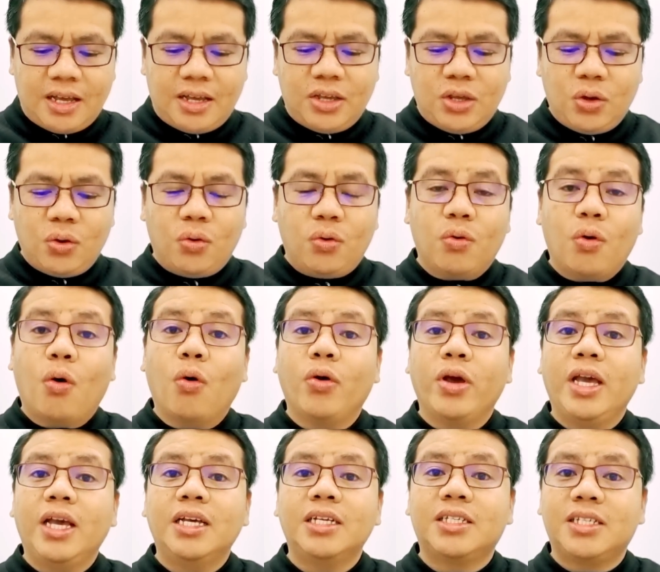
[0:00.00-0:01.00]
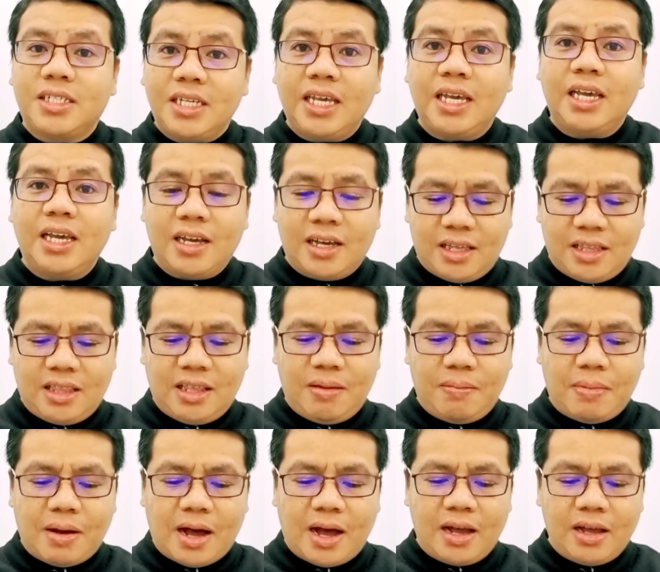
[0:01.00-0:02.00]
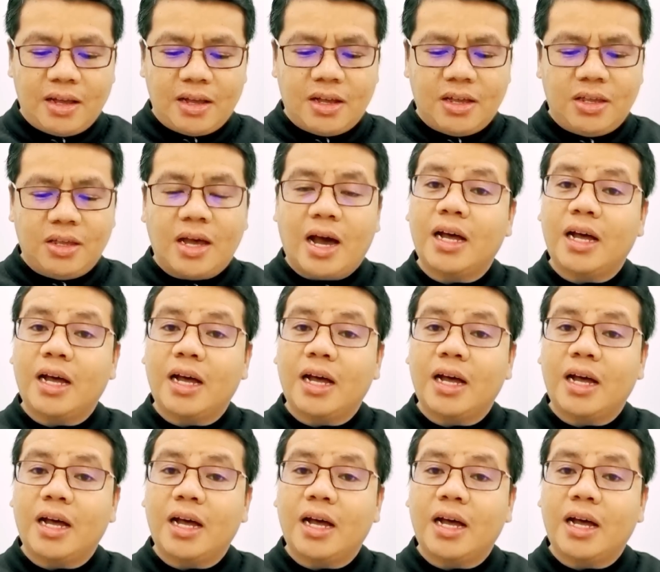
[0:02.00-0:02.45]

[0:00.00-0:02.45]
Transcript: yung OEC, 'di ba?